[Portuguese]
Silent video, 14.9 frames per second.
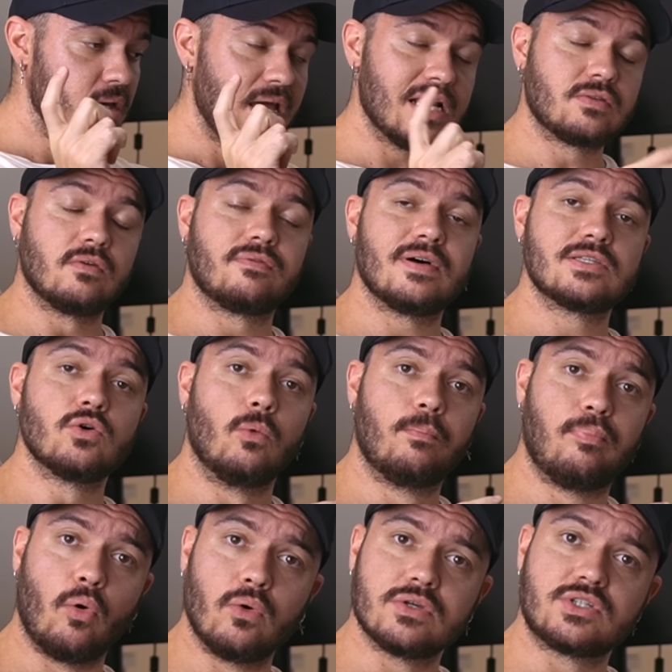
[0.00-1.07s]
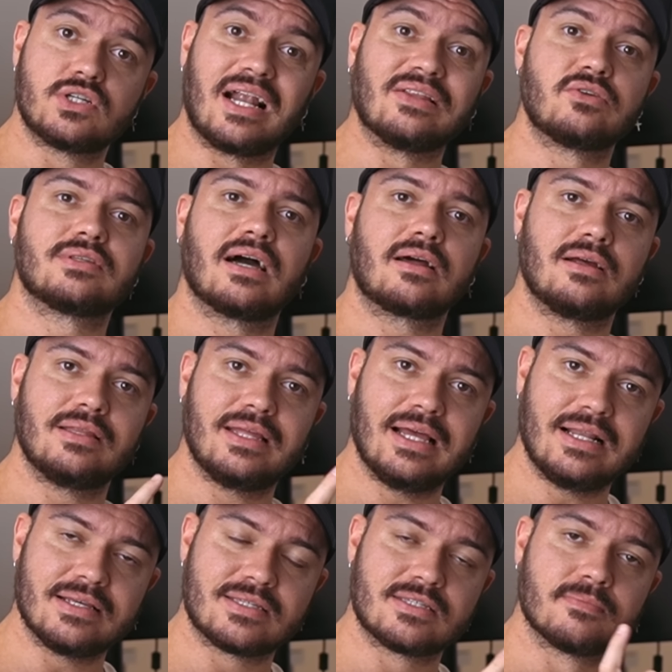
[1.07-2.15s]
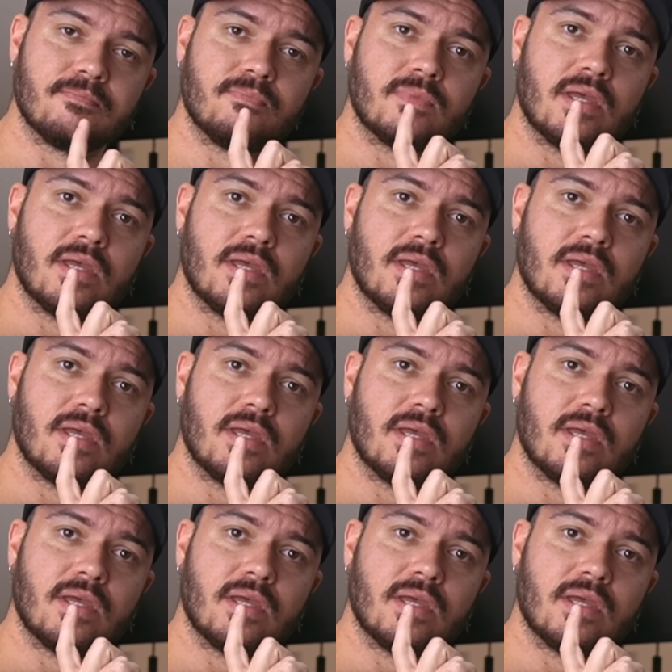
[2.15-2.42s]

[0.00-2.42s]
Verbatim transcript: eles vão fazer um post lá no Instagram deles,